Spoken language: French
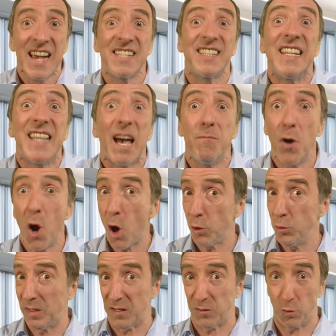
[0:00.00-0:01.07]
c'est d'abord
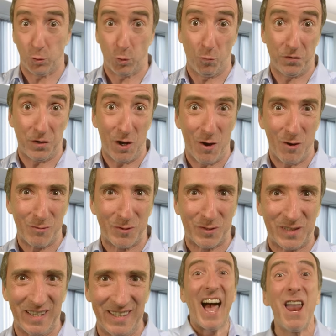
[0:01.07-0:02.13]
une question de
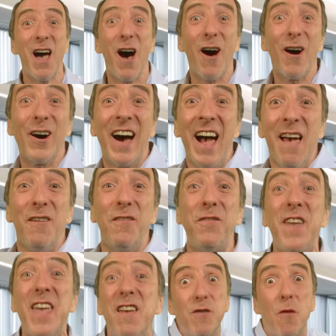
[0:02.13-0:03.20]
confiance. Alors,
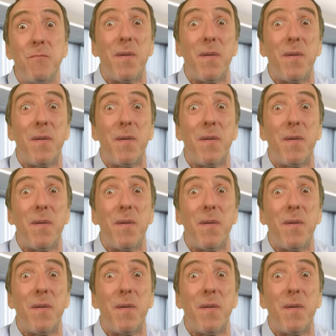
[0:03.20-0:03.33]
vive le